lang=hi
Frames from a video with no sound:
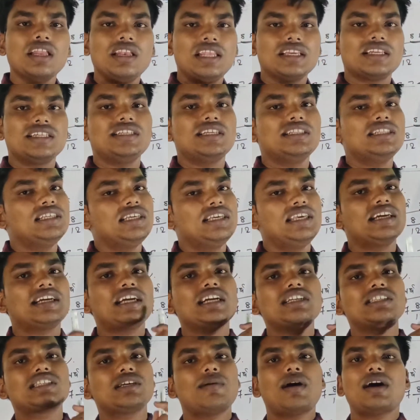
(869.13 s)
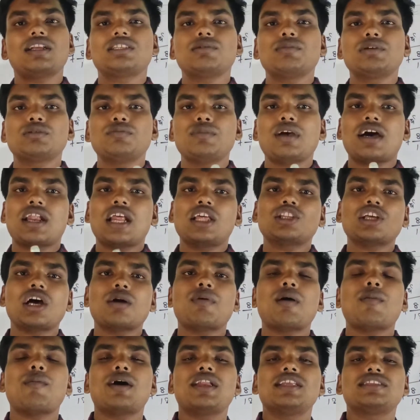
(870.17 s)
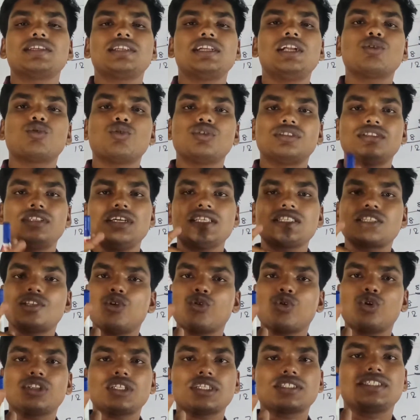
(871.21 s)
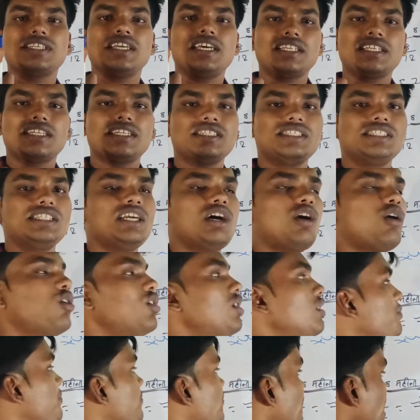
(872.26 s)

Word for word: लेकिन यदि एक एक सवाल समझ में आ रहा था आप हमारे चैनल को दस लोगों तक शेयर कीजिए और